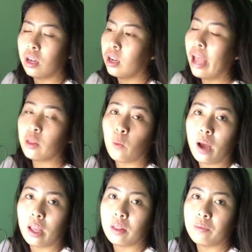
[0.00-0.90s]
light
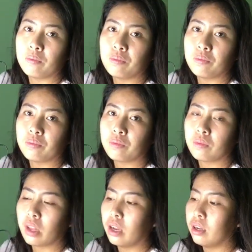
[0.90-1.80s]
white.
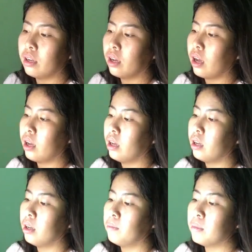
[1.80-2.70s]

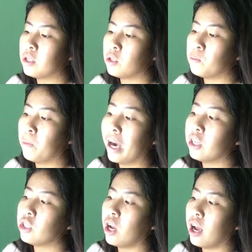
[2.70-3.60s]
Uh, mas bright
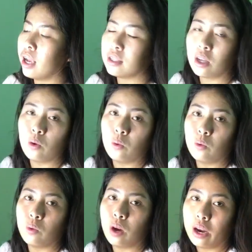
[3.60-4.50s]
siya kaysa yung
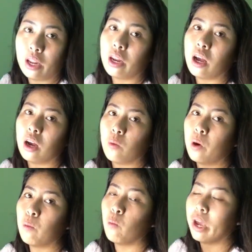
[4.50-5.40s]
kanina,
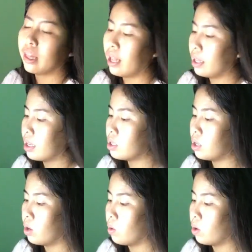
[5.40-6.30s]
warm white light
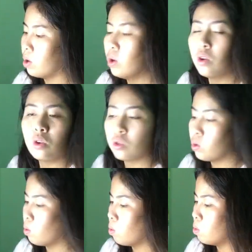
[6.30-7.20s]
kasi yun.
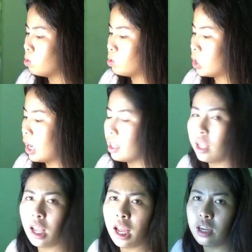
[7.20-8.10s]
So, kung gusto
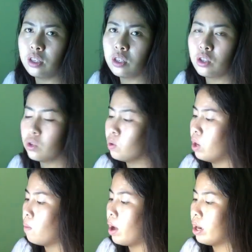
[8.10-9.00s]
nating i-adjust yung
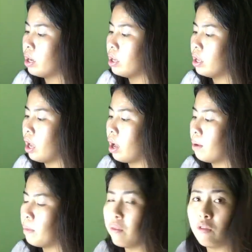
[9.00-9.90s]
liwanag niya,
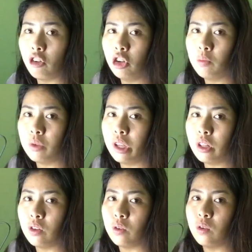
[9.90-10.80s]
may volume
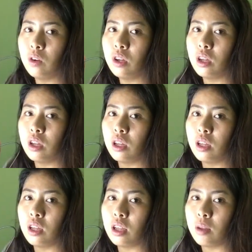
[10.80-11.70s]
dito.
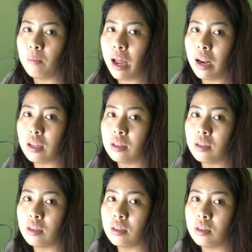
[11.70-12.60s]
Parang,
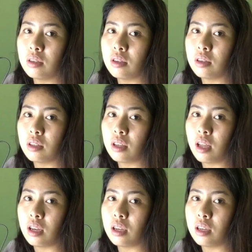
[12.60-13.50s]
yan.